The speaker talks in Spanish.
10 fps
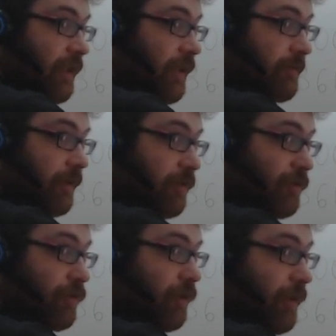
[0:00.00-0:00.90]
El
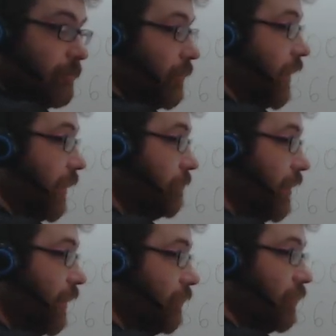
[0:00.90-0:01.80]
valor no cambia,
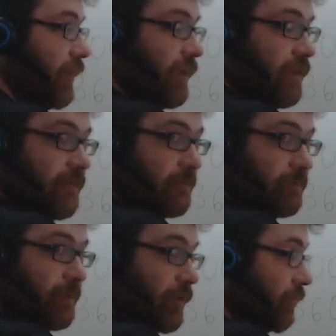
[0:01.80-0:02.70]
cambia la unidad,
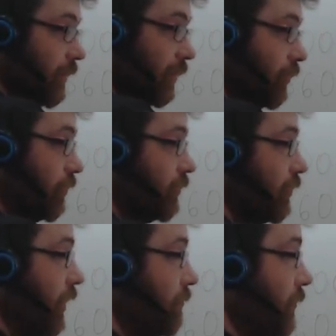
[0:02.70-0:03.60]
pero el valor
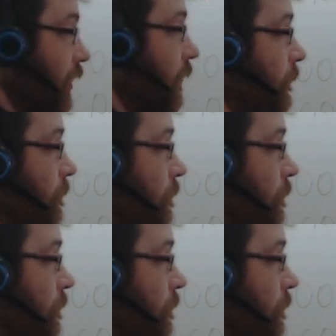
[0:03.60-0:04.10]
no cambia.